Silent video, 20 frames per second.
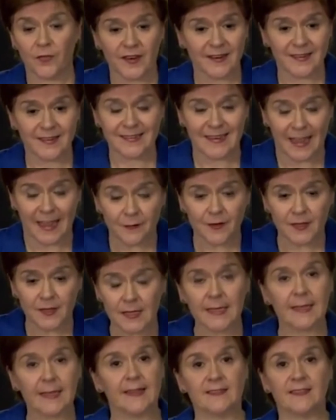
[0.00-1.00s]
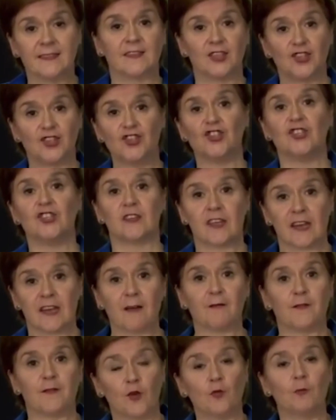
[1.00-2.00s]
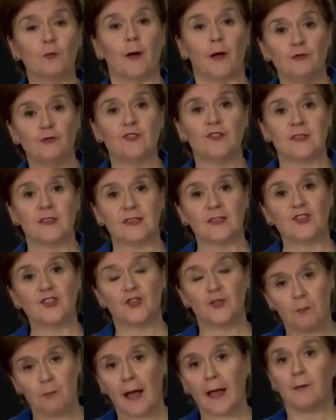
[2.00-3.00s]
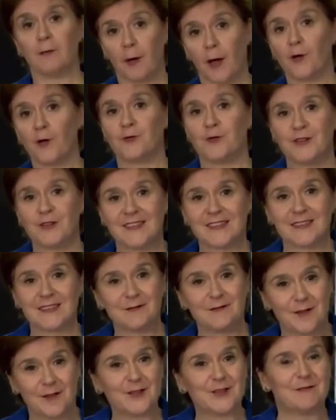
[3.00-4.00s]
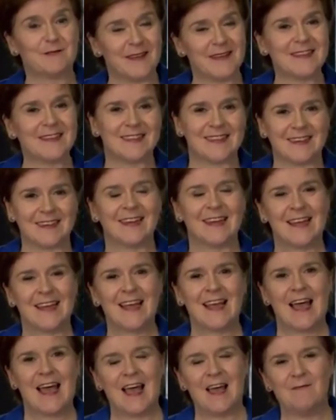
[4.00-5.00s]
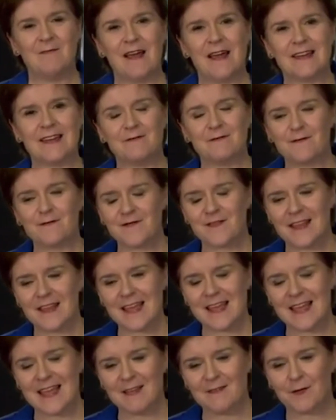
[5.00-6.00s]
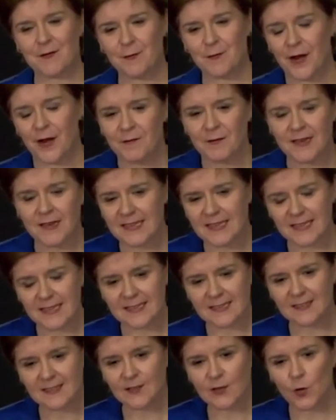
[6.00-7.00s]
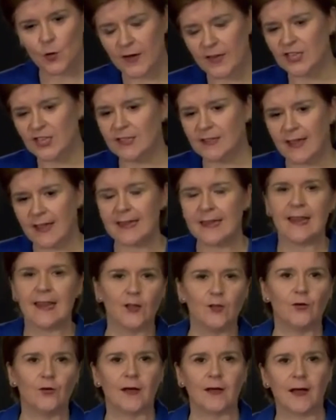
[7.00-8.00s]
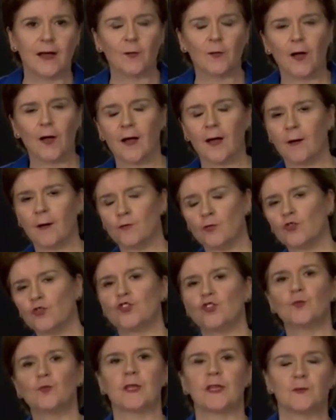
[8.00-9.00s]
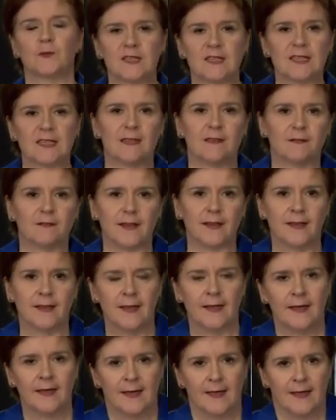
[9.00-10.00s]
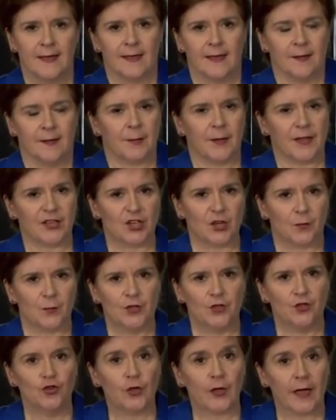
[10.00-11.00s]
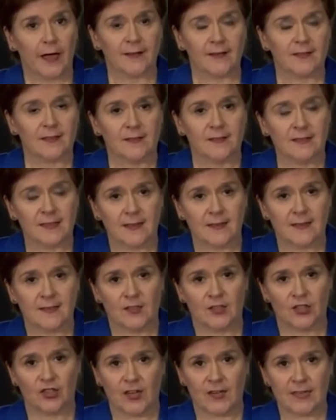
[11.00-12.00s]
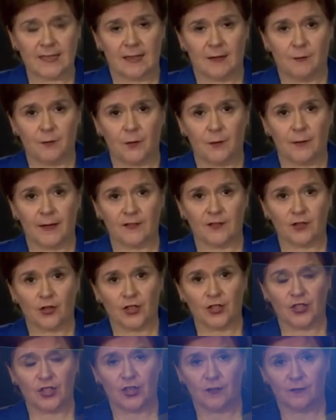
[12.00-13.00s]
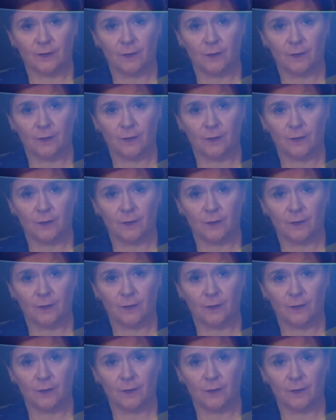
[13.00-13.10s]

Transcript: What there definitely is is a geographical boundary to my powers. Чувствуется, что возникла очередная напряженность в отношении между мистером Джонсоном и мисс Стерджин, которая ранее обвиняла его за то, что он